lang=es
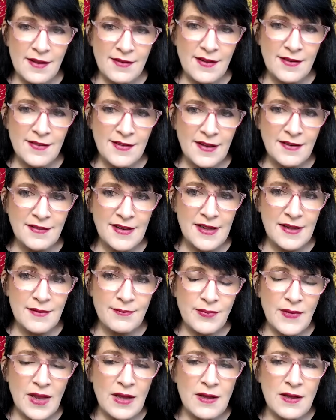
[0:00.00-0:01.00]
Y les dice
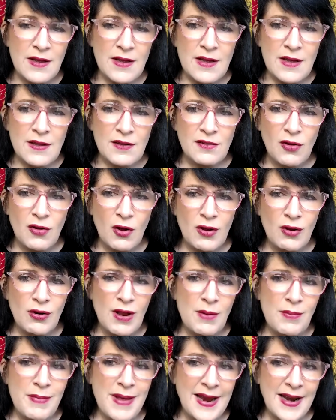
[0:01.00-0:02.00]
así,
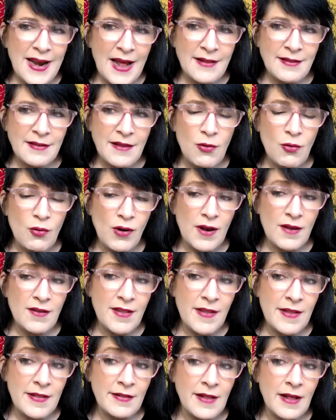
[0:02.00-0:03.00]
soy un inmigrante y un
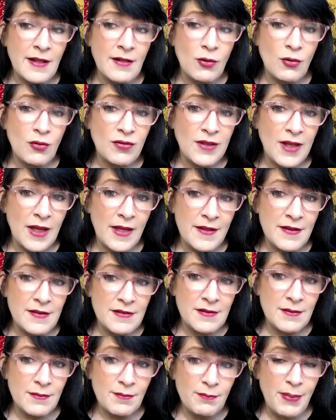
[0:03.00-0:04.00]
residente entre
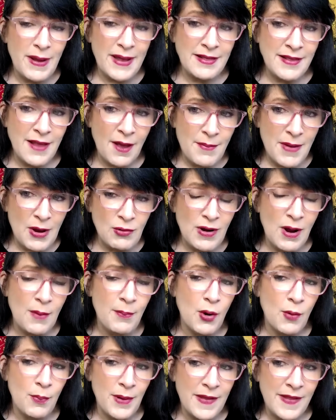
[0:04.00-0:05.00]
ustedes. Véndame
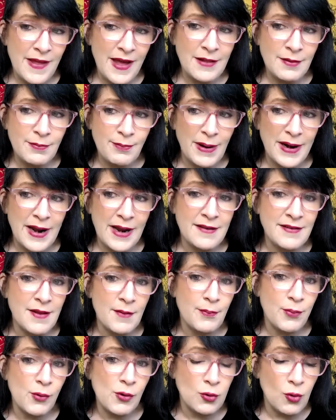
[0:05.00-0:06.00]
una propiedad para
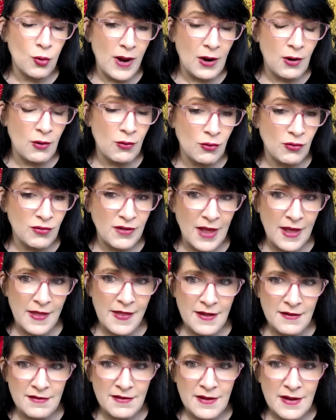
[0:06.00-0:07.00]
la sepultura con
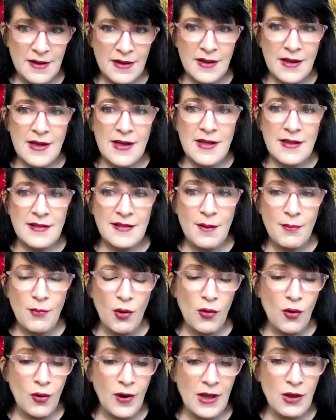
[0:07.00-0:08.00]
ustedes,
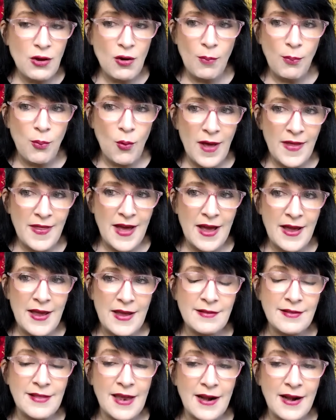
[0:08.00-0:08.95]
de modo que yo pueda